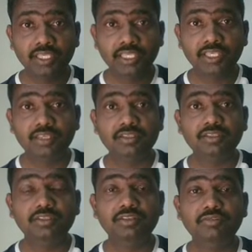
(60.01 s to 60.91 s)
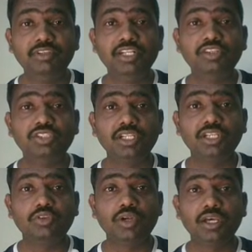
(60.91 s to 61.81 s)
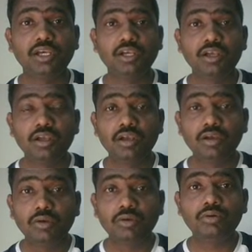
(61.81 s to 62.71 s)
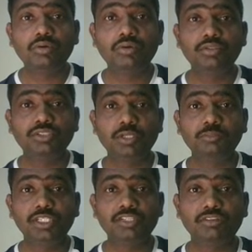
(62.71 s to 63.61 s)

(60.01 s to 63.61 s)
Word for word: ఈ వీడియోస్ అన్నీ కూడా సబ్జెక్ట్